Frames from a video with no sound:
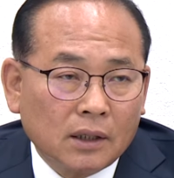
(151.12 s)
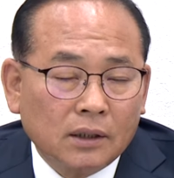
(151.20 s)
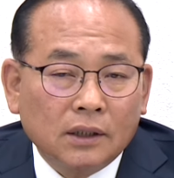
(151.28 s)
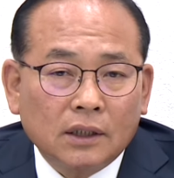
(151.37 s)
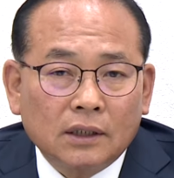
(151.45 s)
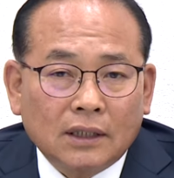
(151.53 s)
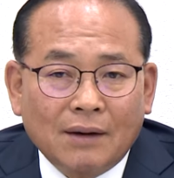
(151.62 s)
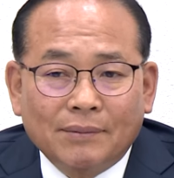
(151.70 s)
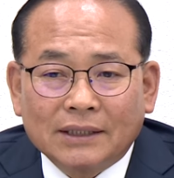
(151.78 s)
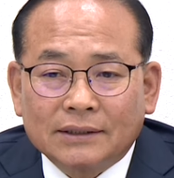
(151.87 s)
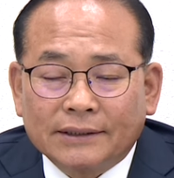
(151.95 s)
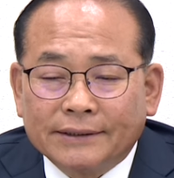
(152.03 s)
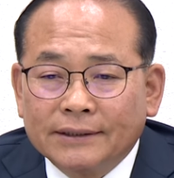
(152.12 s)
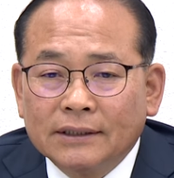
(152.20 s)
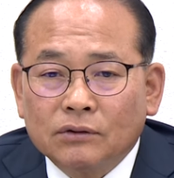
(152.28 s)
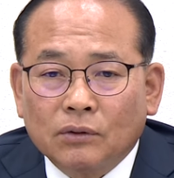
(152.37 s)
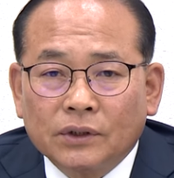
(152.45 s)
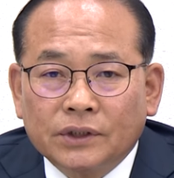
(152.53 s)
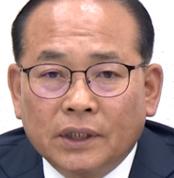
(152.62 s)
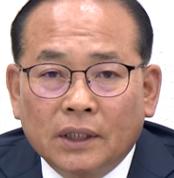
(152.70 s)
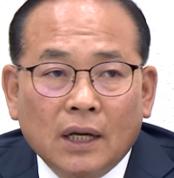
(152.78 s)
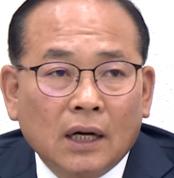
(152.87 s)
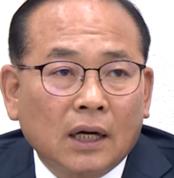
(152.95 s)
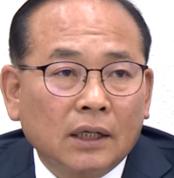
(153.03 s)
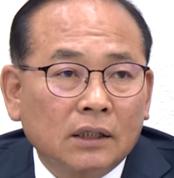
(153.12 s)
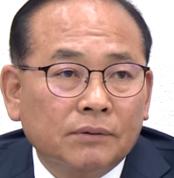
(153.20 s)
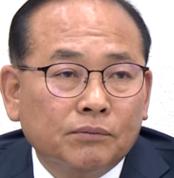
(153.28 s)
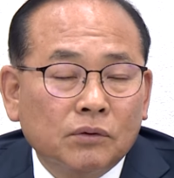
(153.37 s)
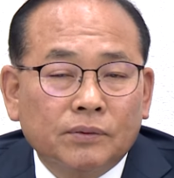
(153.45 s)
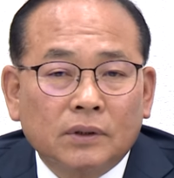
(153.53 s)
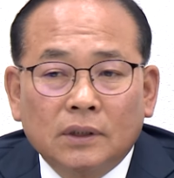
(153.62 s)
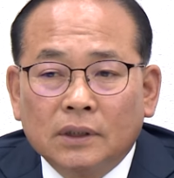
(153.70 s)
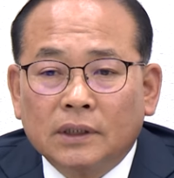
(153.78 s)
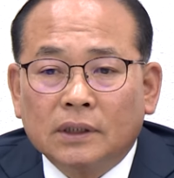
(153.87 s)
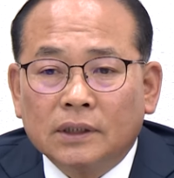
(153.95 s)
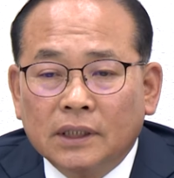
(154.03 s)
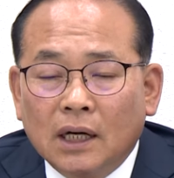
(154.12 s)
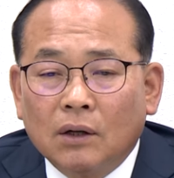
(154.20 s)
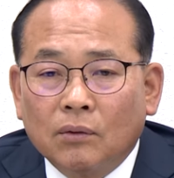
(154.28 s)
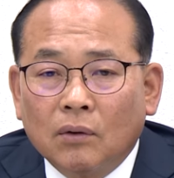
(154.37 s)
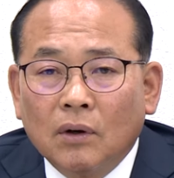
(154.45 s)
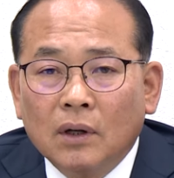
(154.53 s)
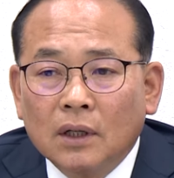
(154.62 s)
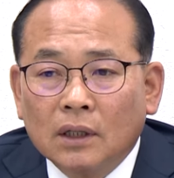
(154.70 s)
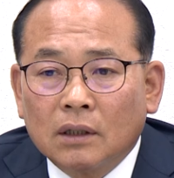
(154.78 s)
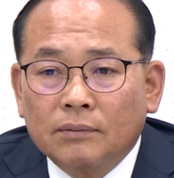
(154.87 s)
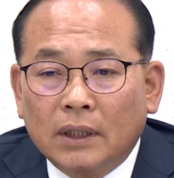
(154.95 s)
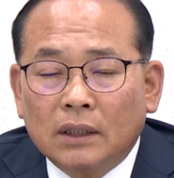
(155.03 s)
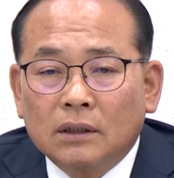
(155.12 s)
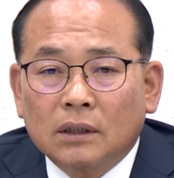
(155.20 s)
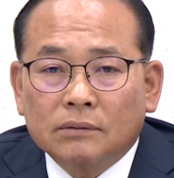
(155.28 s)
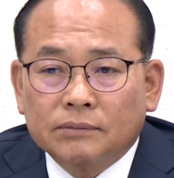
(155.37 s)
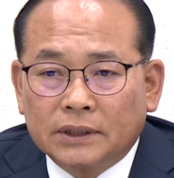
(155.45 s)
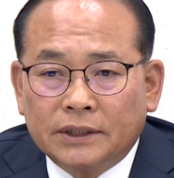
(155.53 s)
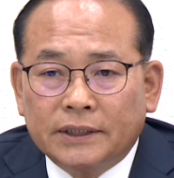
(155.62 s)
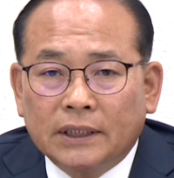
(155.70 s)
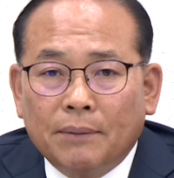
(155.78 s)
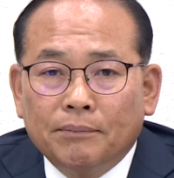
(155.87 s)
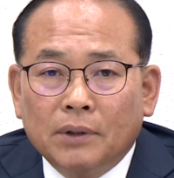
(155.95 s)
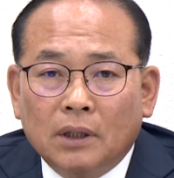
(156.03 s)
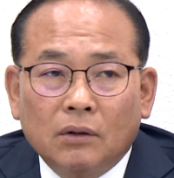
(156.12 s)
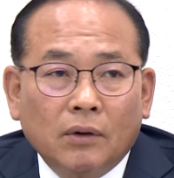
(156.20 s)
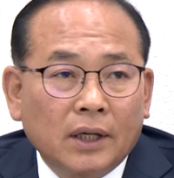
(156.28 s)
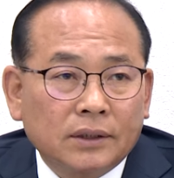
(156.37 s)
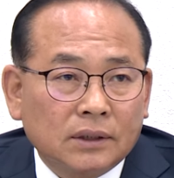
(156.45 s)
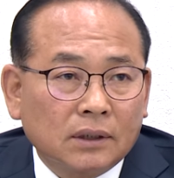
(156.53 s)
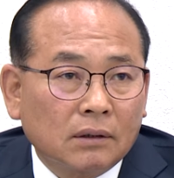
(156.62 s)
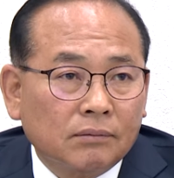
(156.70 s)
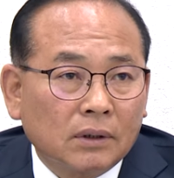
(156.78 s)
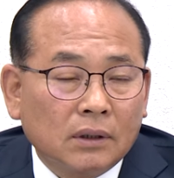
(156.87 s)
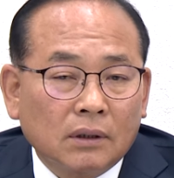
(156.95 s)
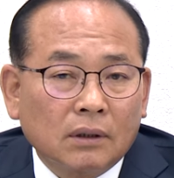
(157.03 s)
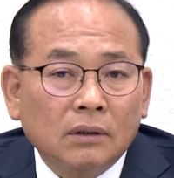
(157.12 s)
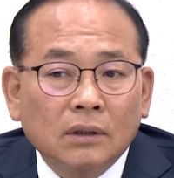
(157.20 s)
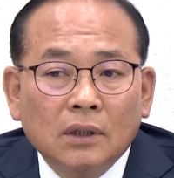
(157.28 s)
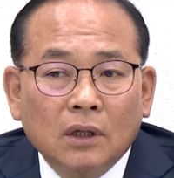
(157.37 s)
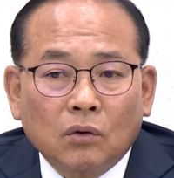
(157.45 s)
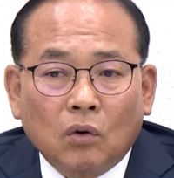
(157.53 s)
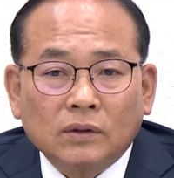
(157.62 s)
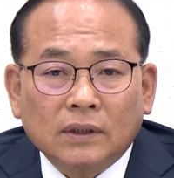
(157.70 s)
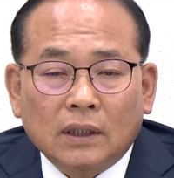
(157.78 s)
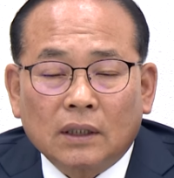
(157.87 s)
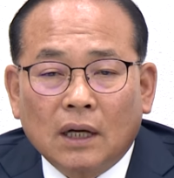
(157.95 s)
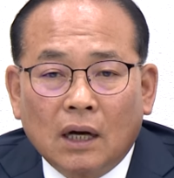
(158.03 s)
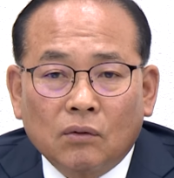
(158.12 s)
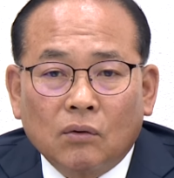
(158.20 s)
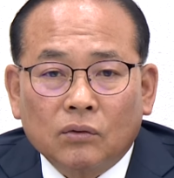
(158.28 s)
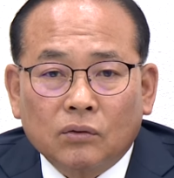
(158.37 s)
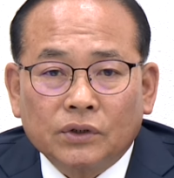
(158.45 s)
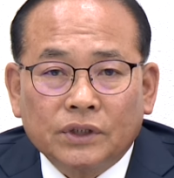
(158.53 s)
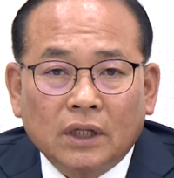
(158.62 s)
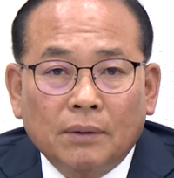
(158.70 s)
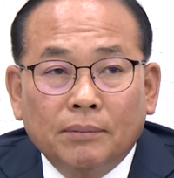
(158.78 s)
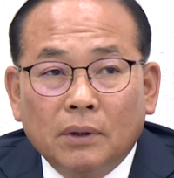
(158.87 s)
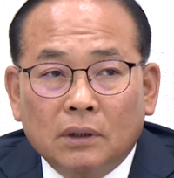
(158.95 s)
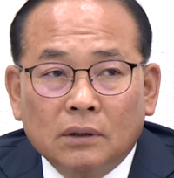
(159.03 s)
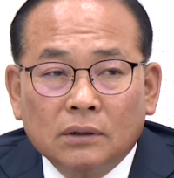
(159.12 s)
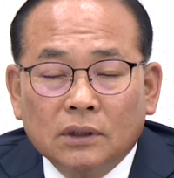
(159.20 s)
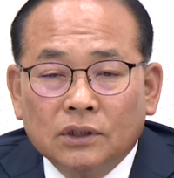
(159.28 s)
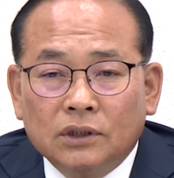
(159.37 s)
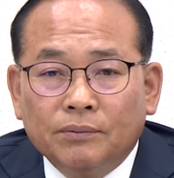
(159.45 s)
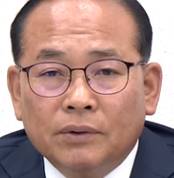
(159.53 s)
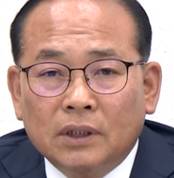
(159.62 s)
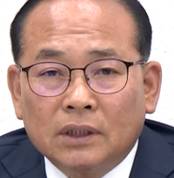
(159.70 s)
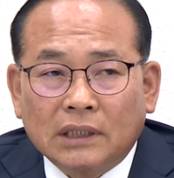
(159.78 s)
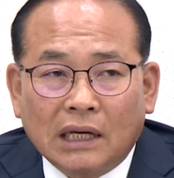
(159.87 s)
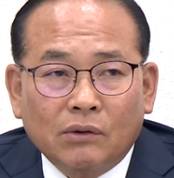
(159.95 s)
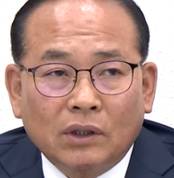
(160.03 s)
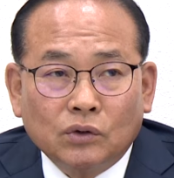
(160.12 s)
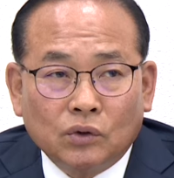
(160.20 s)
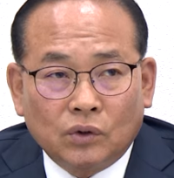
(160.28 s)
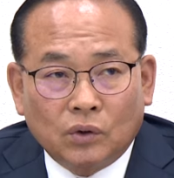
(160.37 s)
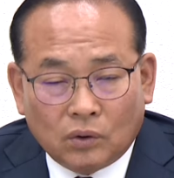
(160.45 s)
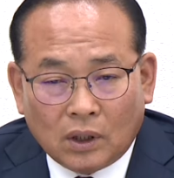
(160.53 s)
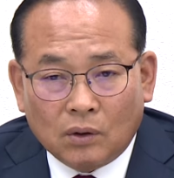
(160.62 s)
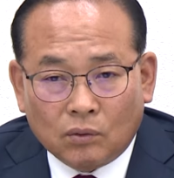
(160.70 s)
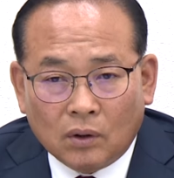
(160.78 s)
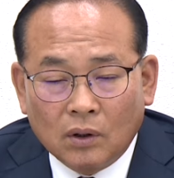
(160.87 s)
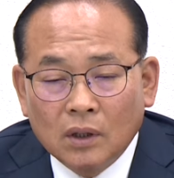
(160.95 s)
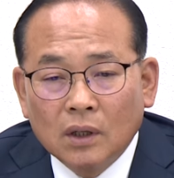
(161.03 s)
의견을 담아서 또 시에다가 이런 부분을 건의하고, 그럼 예를 들면 시간별로 해서 공사를 하고 또 시간별은 시민들이 사용할 수 있도록 하고.